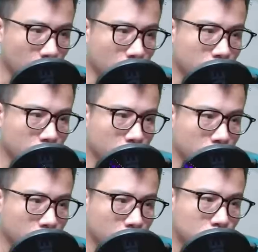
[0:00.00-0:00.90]
Và
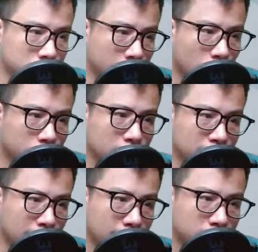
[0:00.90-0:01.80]
cuối cùng thì con cự
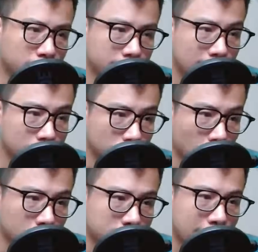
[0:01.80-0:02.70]
mãng rơi thẳng
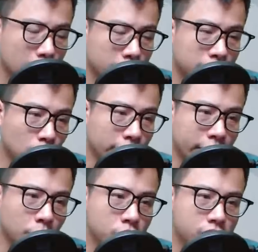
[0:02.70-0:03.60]
xuống Tạo nên một cái
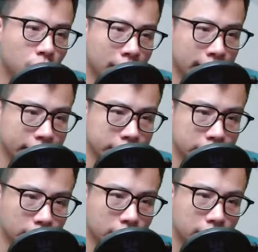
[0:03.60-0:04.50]
hố sâu hàng nghìn
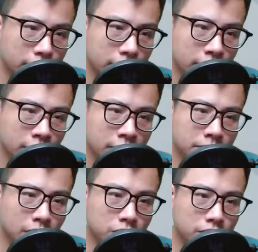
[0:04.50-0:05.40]
trượng
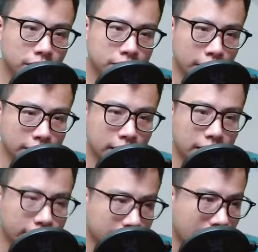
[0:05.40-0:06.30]
Máu tươi chảy ra
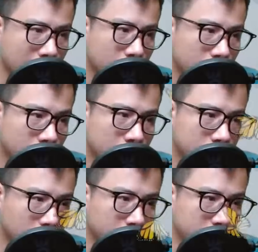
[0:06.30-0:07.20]
lênh láng
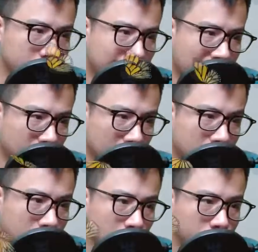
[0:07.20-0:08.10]
Thậm chí cả mặt
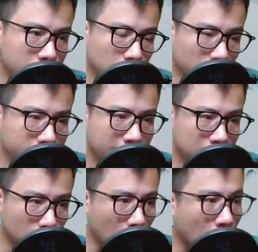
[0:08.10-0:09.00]
đất cũng bị nhuốm thành màu
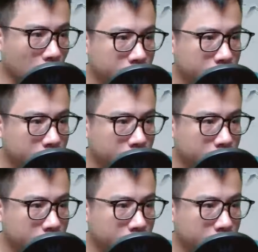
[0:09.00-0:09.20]
đỏ